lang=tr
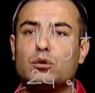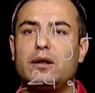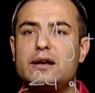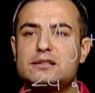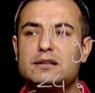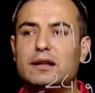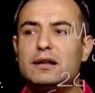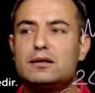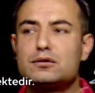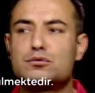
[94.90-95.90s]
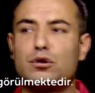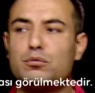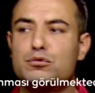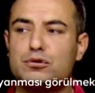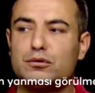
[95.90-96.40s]
Dolayısıyla
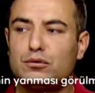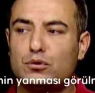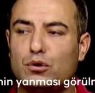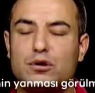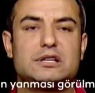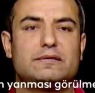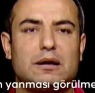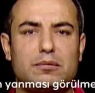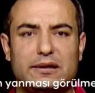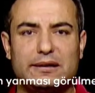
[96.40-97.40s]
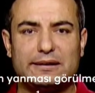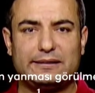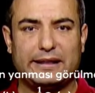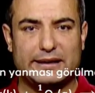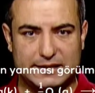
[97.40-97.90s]
sorumuzun doğru cevabı
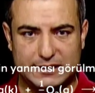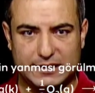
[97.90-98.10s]
D